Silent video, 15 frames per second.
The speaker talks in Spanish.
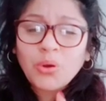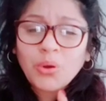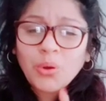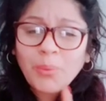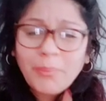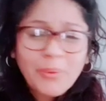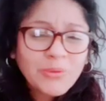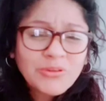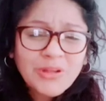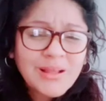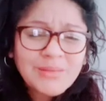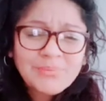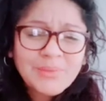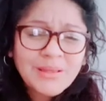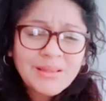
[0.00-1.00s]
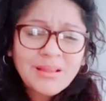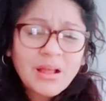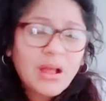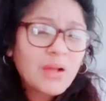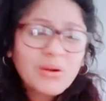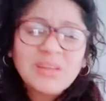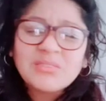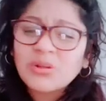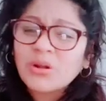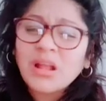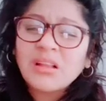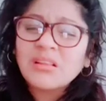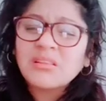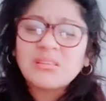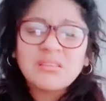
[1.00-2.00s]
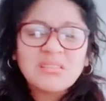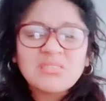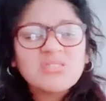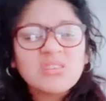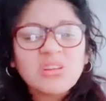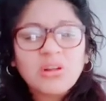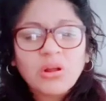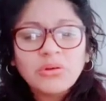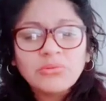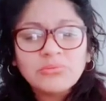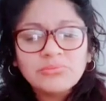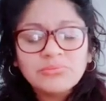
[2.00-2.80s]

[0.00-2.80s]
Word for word: Como una comida en un restaurante chino.